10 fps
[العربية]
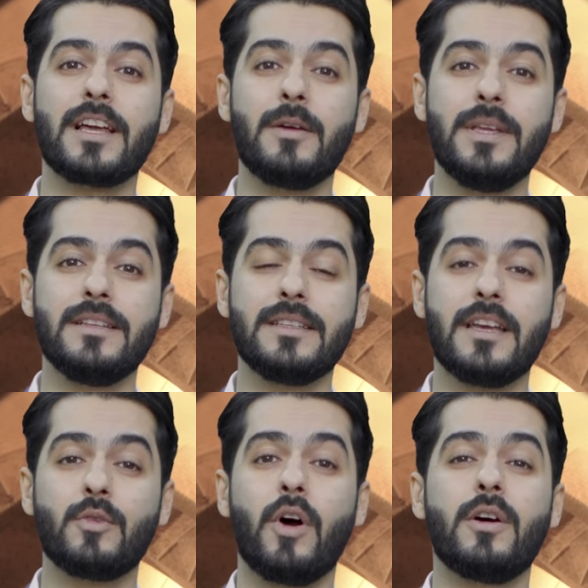
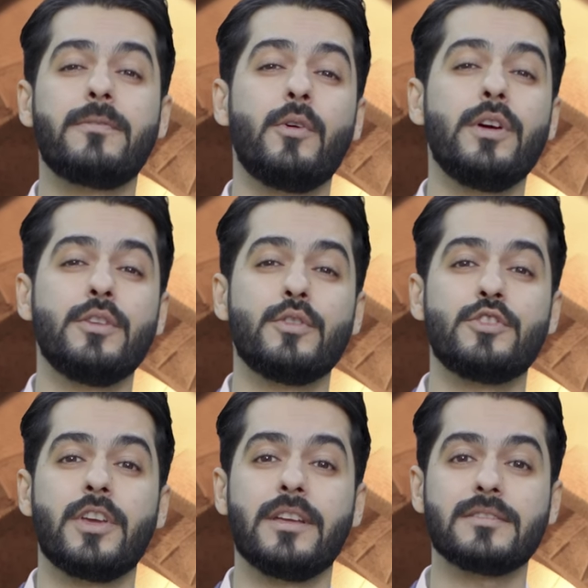القبيلتين وعرفوا أن
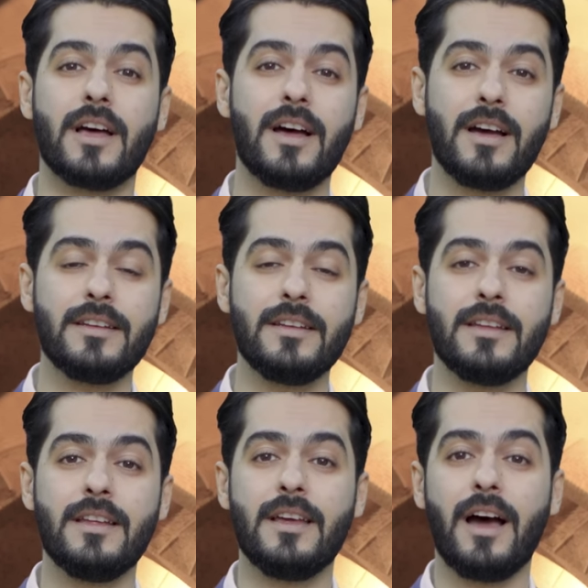الشيطان
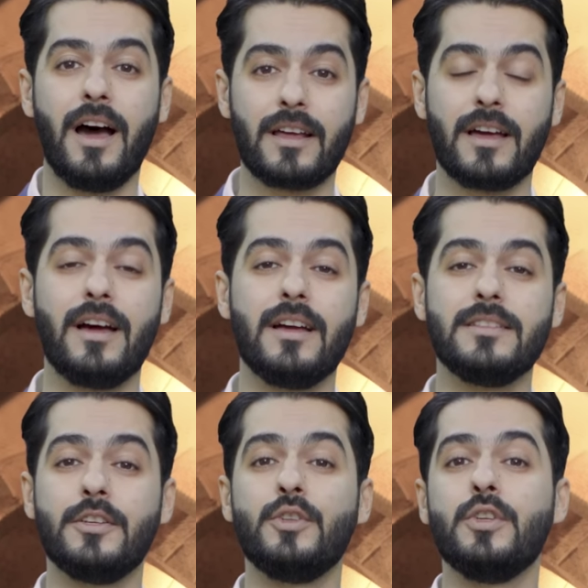أراد
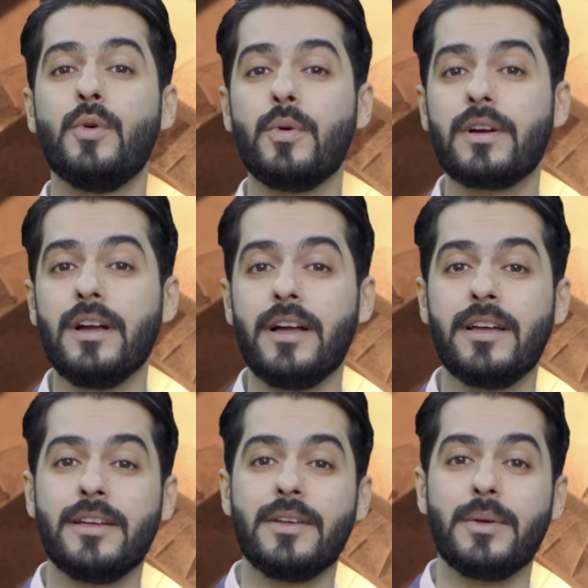أن يوقع
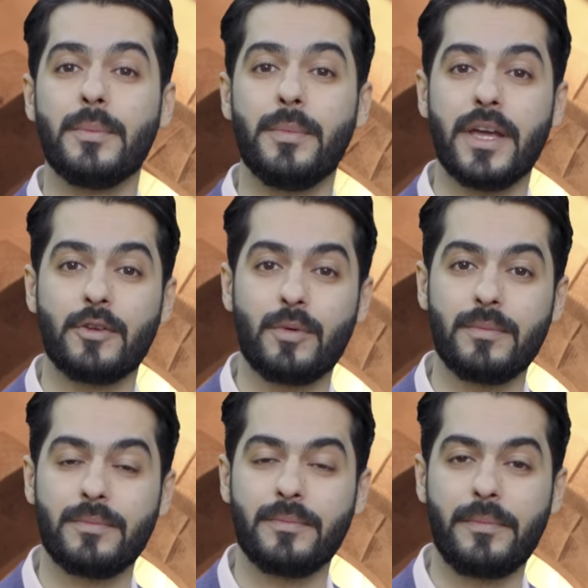بينهم